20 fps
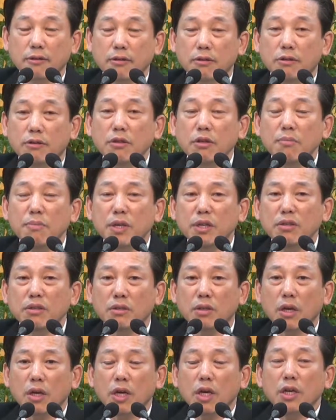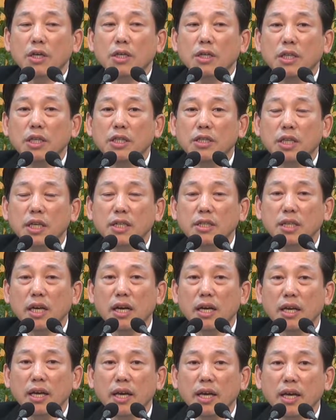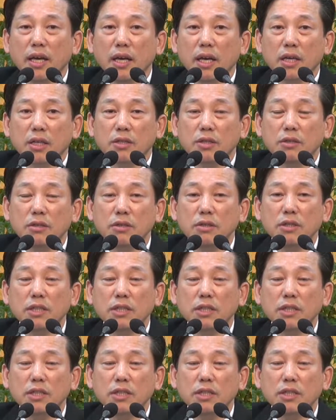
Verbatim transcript: 그러면은 이 세상에서는,